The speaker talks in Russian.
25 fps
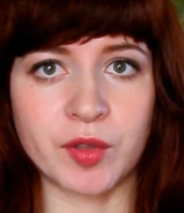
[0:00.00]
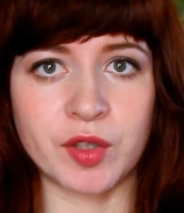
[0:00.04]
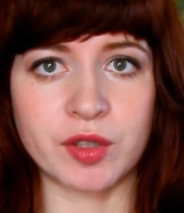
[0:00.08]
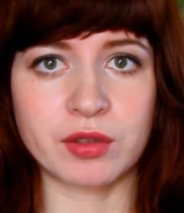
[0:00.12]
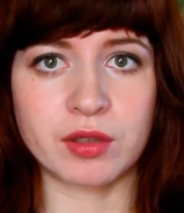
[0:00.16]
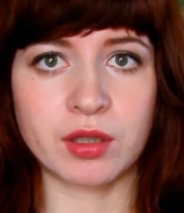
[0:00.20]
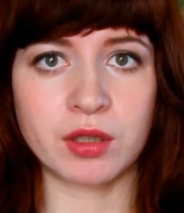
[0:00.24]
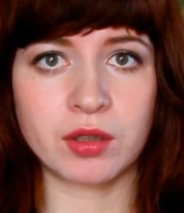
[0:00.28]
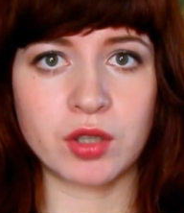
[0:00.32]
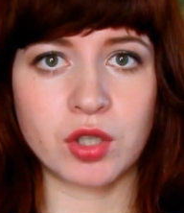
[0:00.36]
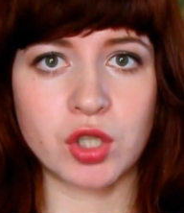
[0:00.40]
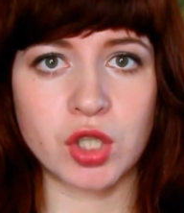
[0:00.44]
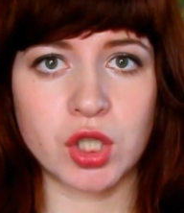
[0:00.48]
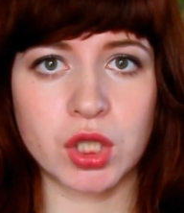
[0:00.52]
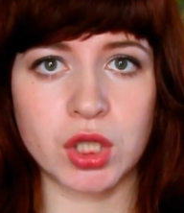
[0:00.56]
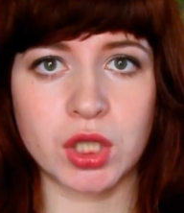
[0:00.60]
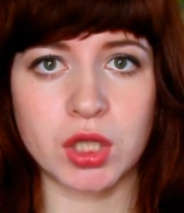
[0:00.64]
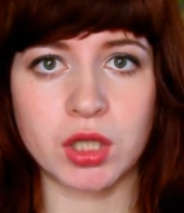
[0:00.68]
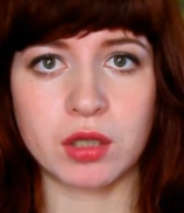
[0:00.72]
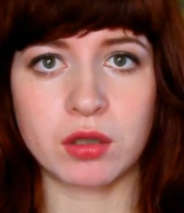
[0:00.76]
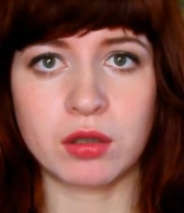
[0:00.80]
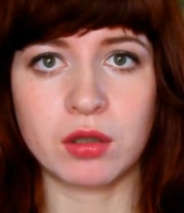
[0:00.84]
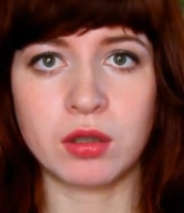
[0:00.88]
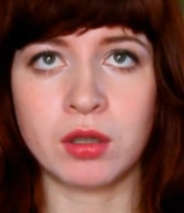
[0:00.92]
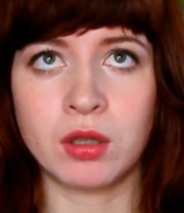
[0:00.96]

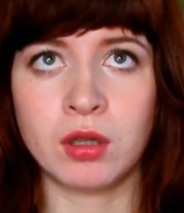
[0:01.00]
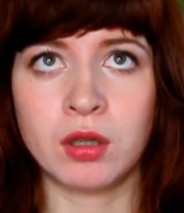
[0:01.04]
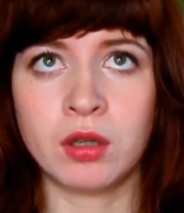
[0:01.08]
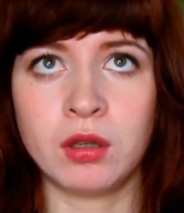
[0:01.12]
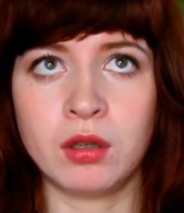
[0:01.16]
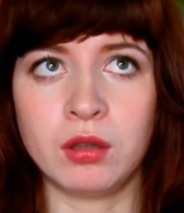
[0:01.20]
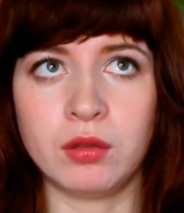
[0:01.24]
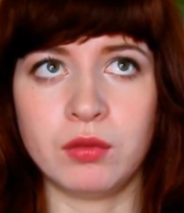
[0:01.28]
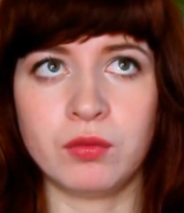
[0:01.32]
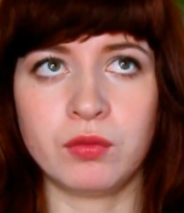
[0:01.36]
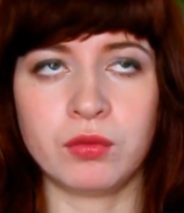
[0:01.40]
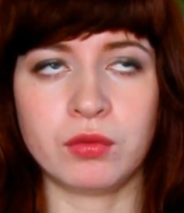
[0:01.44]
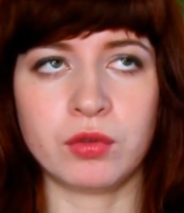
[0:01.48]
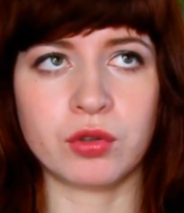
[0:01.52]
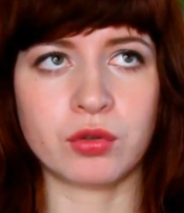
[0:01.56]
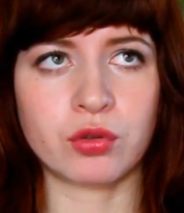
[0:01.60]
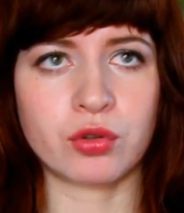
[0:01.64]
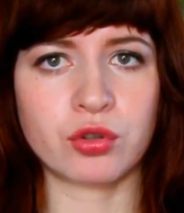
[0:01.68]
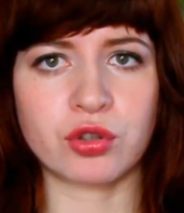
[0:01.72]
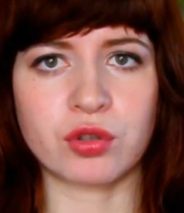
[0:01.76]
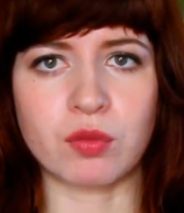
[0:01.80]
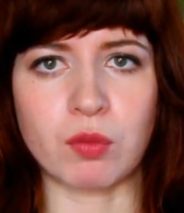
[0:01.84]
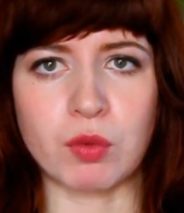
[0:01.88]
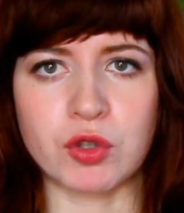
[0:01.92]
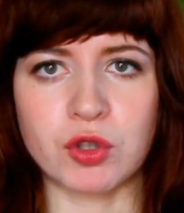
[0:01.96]
достаточно, ну, не
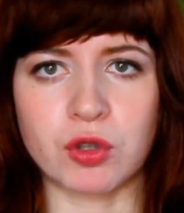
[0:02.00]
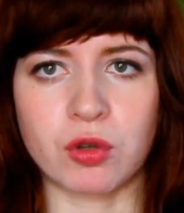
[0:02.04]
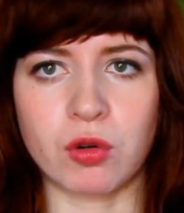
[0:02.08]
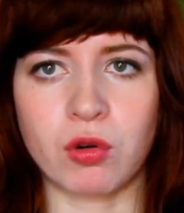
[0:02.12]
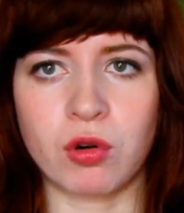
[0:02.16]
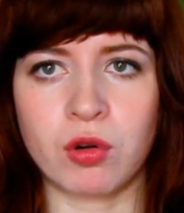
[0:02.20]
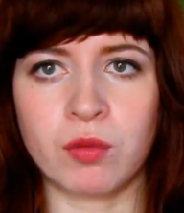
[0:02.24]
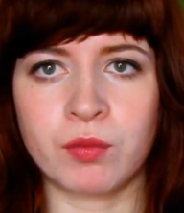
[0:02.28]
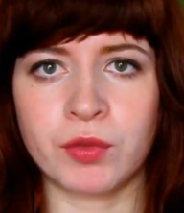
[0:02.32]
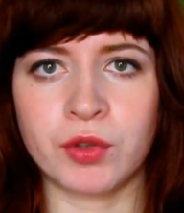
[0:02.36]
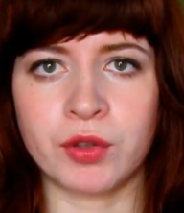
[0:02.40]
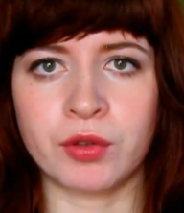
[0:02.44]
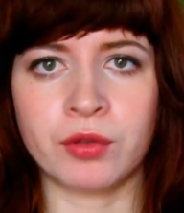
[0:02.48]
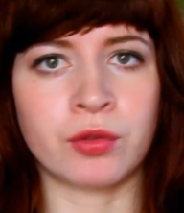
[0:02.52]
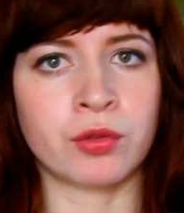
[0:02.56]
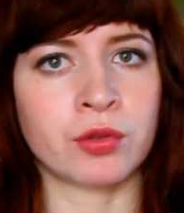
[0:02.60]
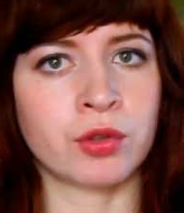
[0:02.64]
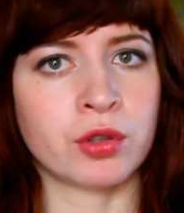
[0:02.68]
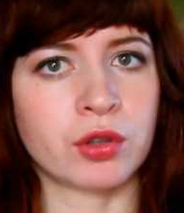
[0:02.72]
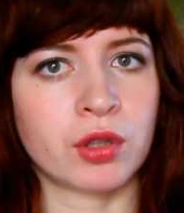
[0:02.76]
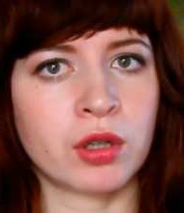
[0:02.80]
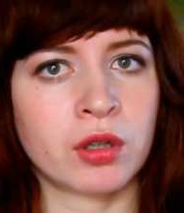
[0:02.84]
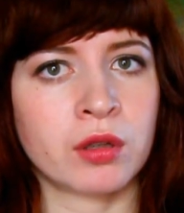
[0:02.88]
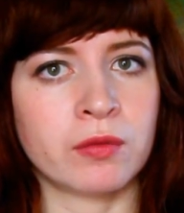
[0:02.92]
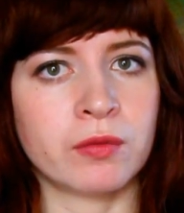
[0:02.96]
то чтобы скромно, но
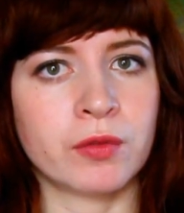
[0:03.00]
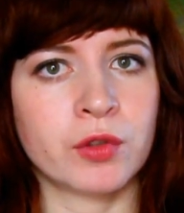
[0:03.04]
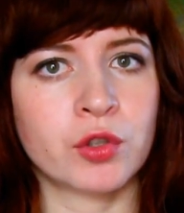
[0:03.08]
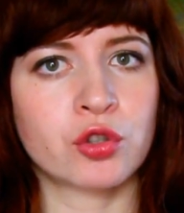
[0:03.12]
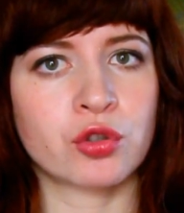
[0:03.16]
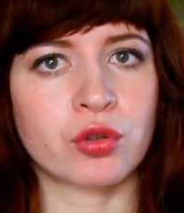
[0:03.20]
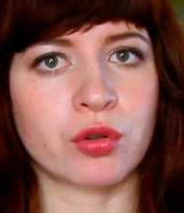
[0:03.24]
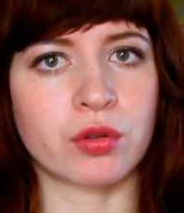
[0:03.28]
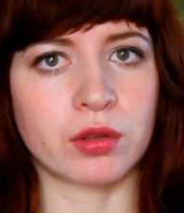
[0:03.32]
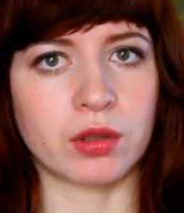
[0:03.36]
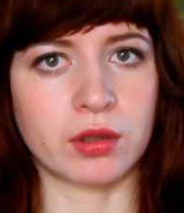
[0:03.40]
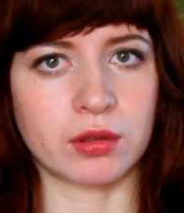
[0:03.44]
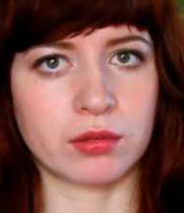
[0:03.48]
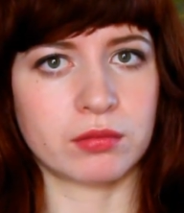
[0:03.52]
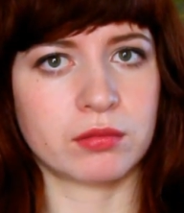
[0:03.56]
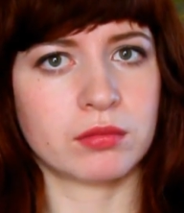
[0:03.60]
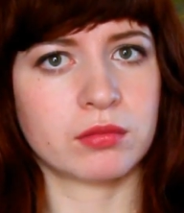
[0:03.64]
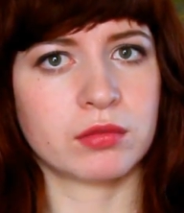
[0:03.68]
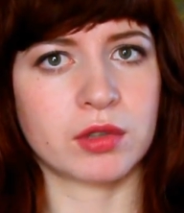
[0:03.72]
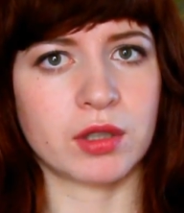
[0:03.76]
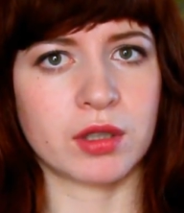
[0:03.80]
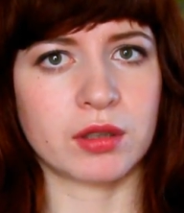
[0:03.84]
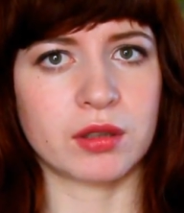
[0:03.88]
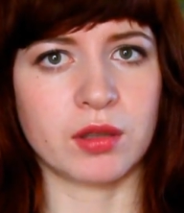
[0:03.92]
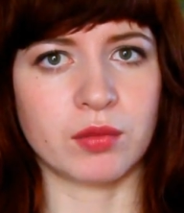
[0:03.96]
не так вычурно,
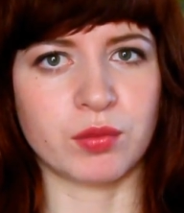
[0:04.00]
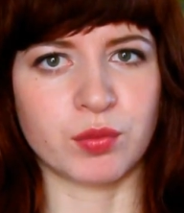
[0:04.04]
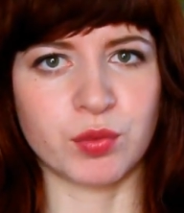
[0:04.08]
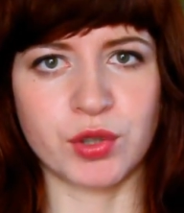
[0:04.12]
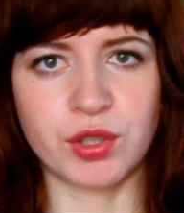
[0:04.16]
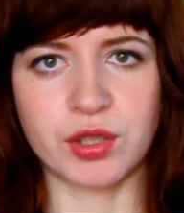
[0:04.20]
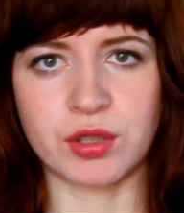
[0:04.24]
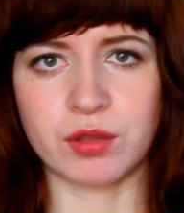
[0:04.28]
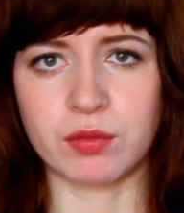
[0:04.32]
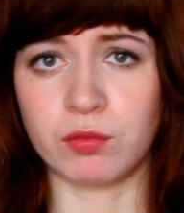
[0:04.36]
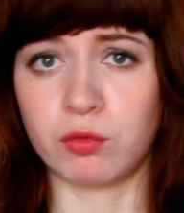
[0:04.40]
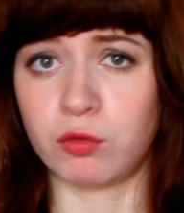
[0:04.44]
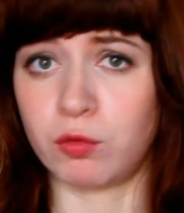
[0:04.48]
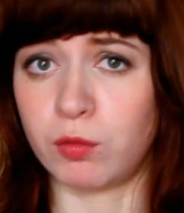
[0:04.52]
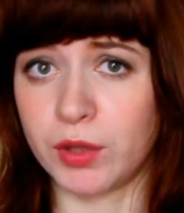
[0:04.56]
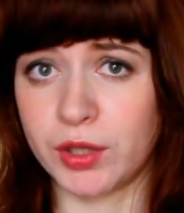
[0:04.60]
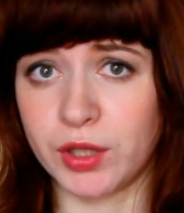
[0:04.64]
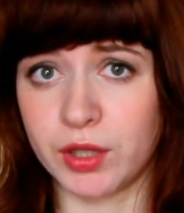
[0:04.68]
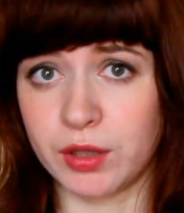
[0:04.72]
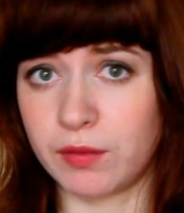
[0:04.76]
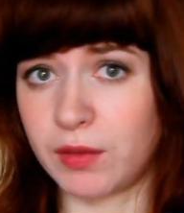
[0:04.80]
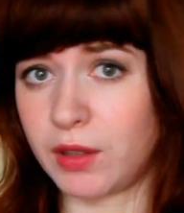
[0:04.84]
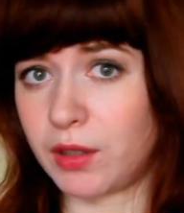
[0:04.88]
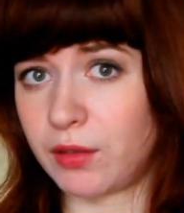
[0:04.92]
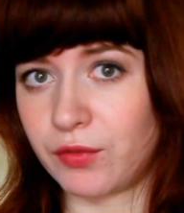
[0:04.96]
как, допустим, в
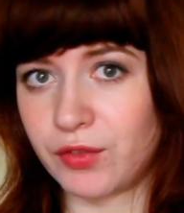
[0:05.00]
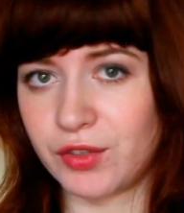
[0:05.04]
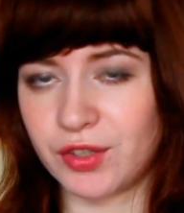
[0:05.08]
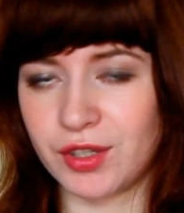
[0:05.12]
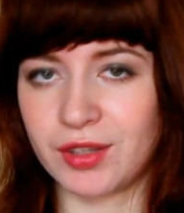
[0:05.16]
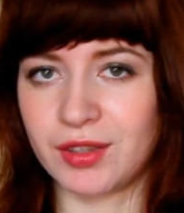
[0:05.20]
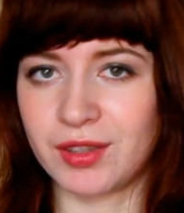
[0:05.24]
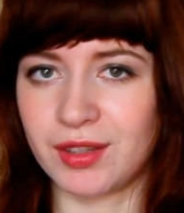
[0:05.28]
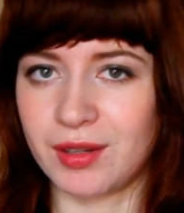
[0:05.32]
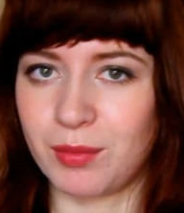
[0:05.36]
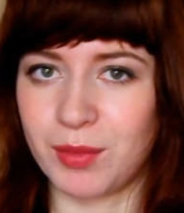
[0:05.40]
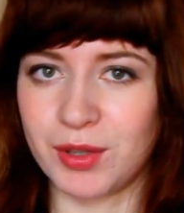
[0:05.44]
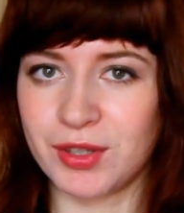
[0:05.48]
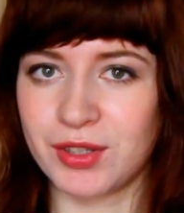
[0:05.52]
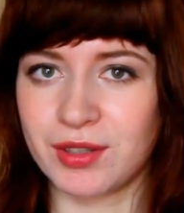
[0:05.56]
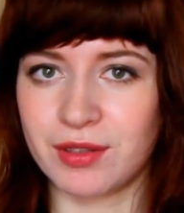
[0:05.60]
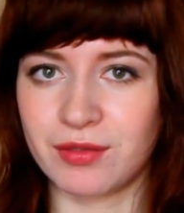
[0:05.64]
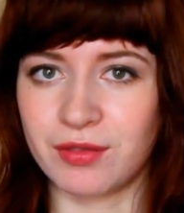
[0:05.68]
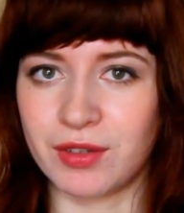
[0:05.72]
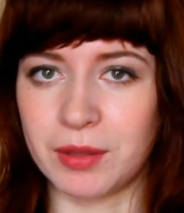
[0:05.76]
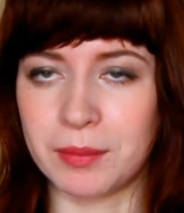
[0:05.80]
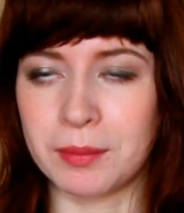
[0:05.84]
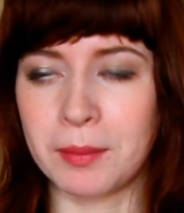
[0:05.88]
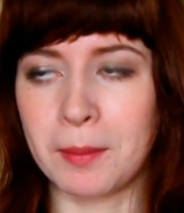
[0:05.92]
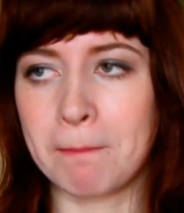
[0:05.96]
Москве, в центре
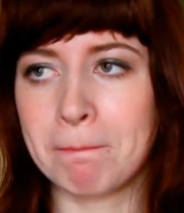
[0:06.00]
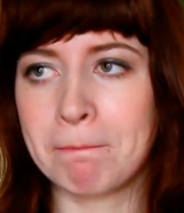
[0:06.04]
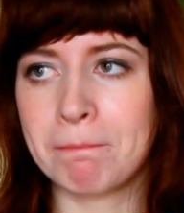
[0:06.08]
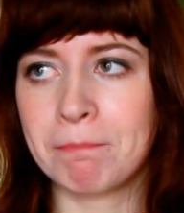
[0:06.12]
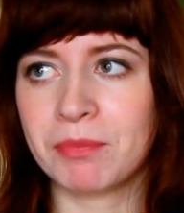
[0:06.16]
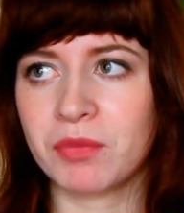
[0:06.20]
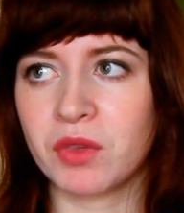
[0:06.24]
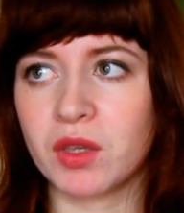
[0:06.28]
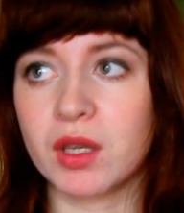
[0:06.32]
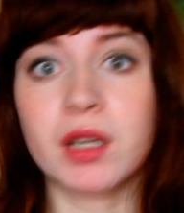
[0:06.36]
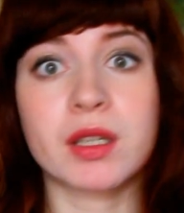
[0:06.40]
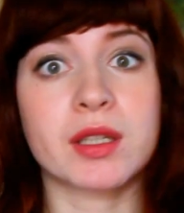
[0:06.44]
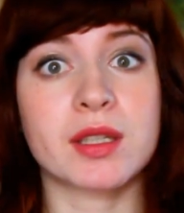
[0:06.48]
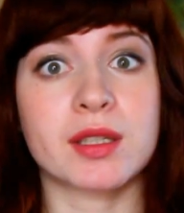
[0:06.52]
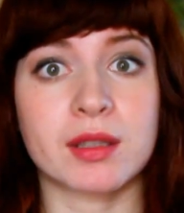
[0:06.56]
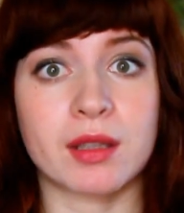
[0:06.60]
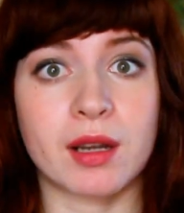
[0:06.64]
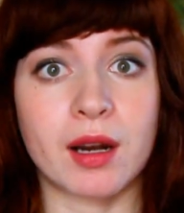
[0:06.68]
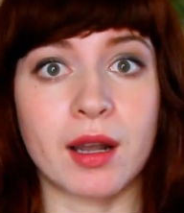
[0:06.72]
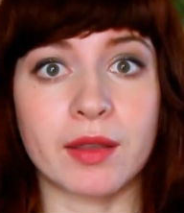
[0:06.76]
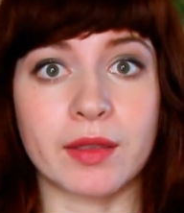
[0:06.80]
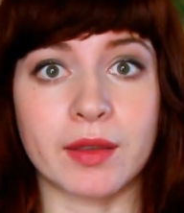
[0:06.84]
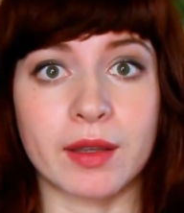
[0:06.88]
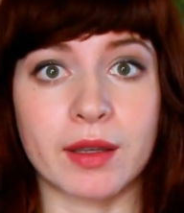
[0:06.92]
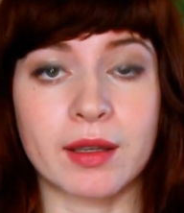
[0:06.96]
Москвы, как ни
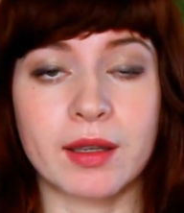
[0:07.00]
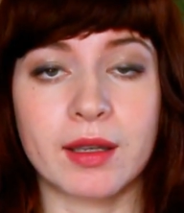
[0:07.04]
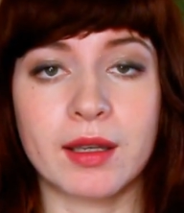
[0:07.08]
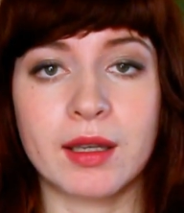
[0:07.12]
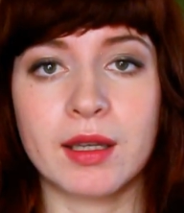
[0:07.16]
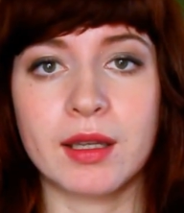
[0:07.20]
странно.